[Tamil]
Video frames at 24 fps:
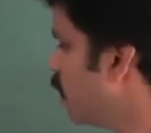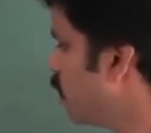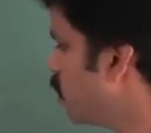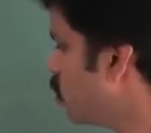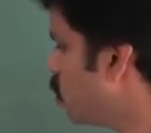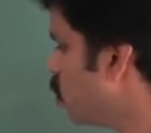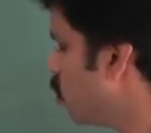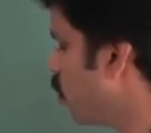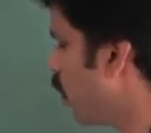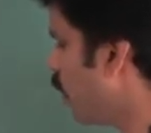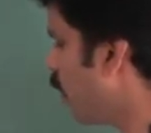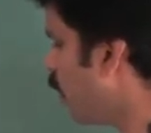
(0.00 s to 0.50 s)

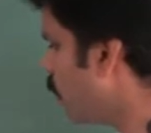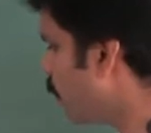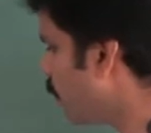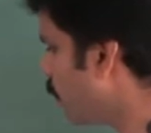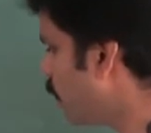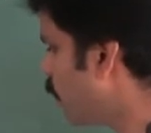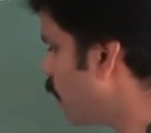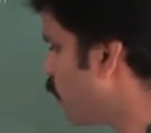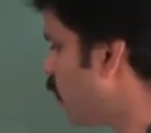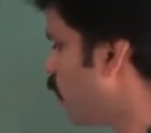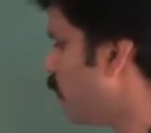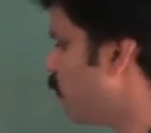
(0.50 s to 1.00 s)
ரெண்டுத்தையும் ஆட்
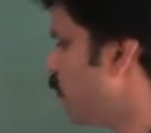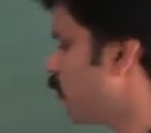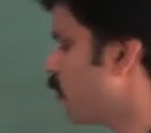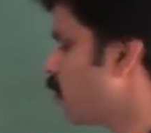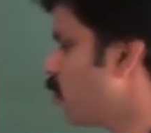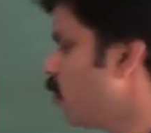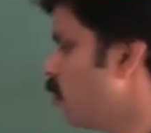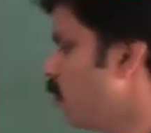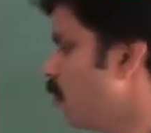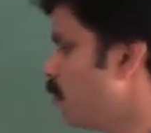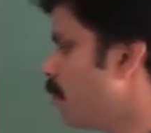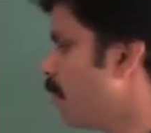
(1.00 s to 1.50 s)
பண்ணால்
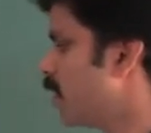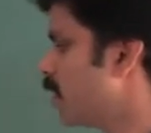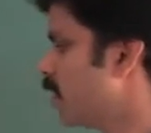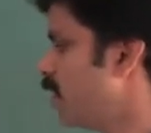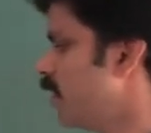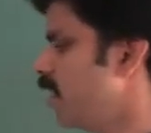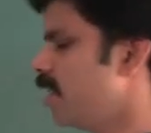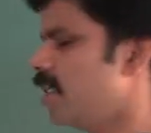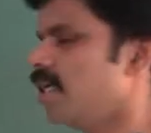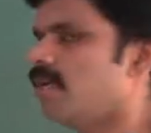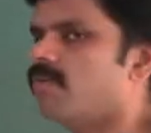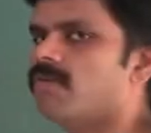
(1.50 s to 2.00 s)
வரணும் பத்து
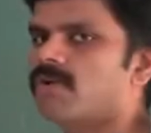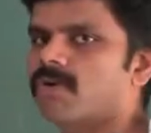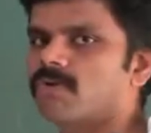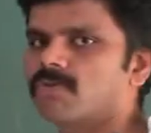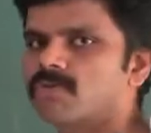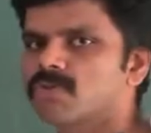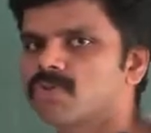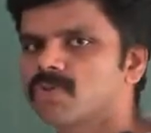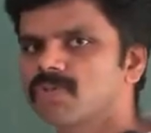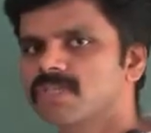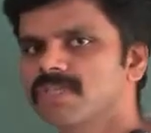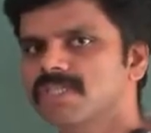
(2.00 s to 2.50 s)
லிட்டர்
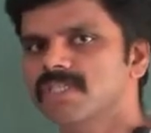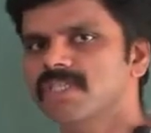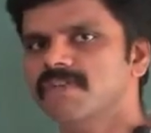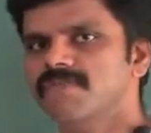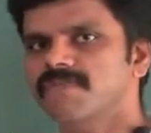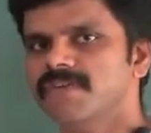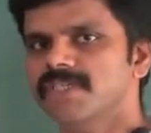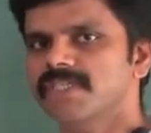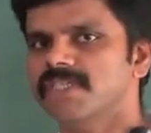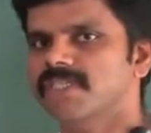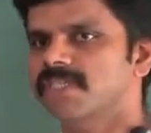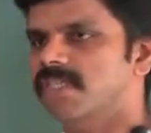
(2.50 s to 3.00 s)
வரணும் ஸோ திஸ் இஸ் த
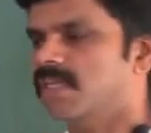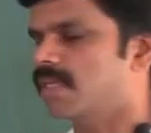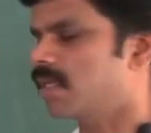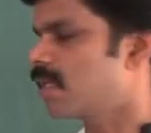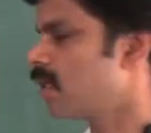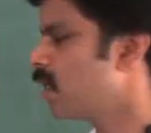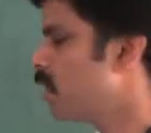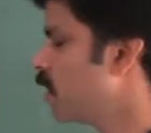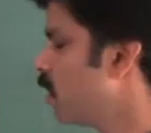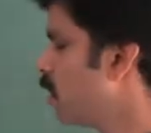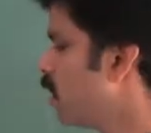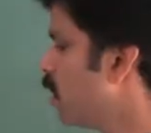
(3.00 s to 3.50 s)
ஃபஸ்ட் திங்
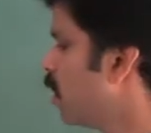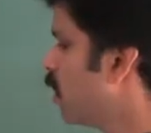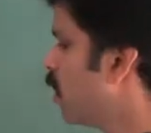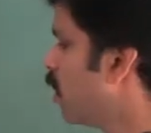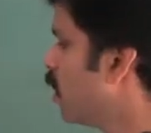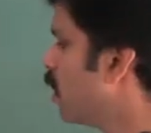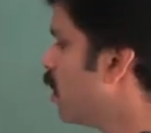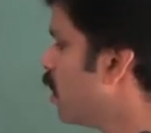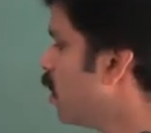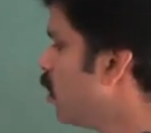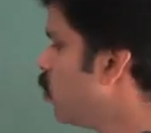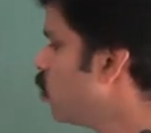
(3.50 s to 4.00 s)

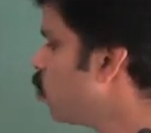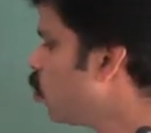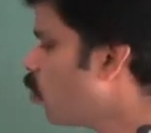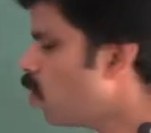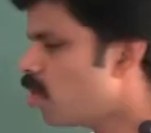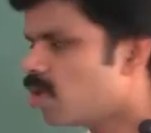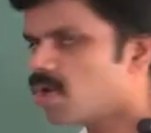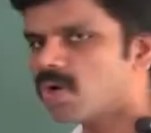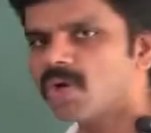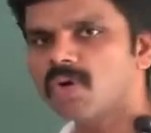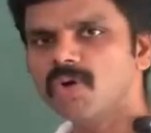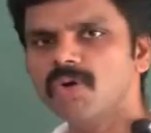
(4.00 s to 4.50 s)
இது
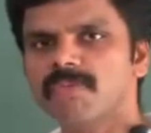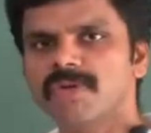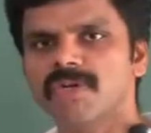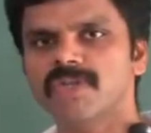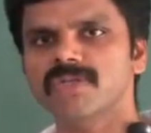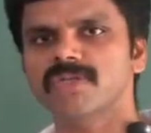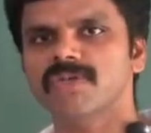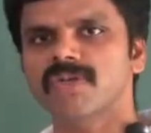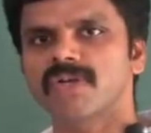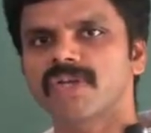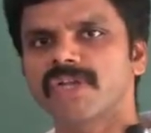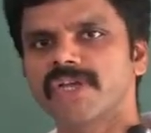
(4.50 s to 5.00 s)
ஒரு க்ளூ
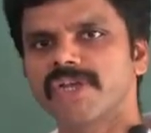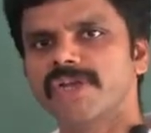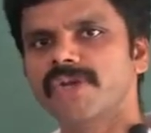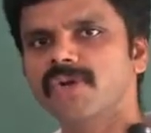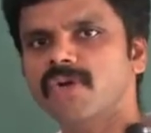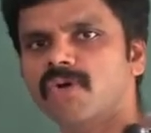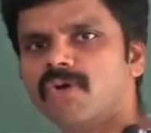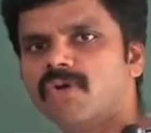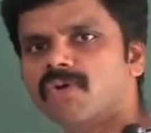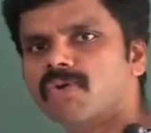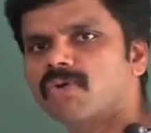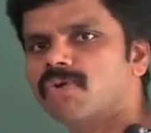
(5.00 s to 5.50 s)
மட்டும் சொல்லலை
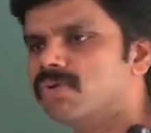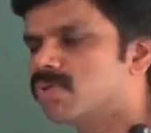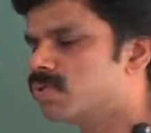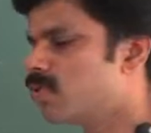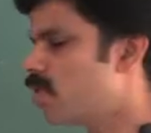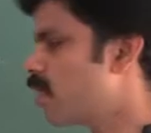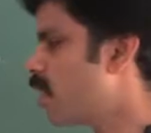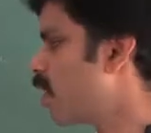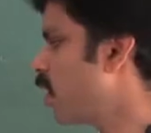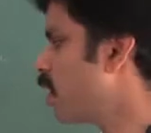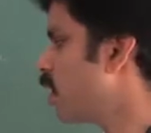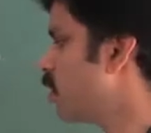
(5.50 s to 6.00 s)
இன்னும் ஒரு க்ளூ
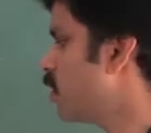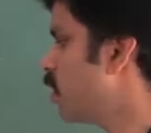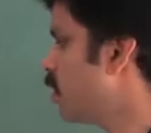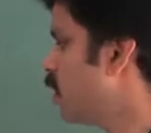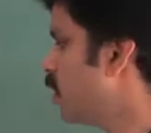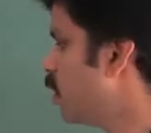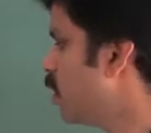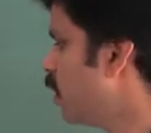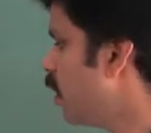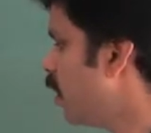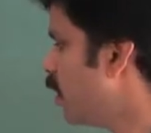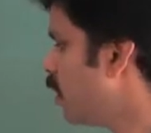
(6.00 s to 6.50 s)
சொல்கிறாங்க இதில்
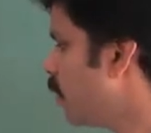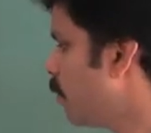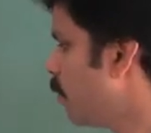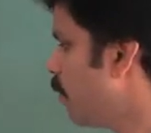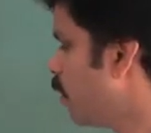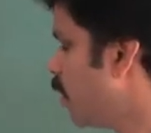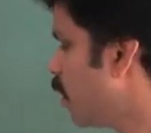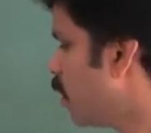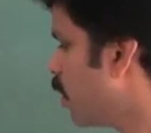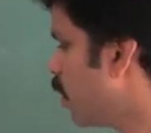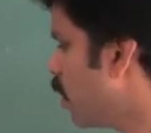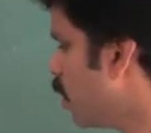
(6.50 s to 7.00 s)
என்னது
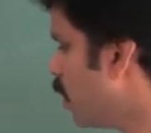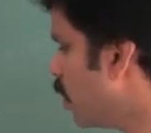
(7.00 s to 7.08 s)
அப்படின்னா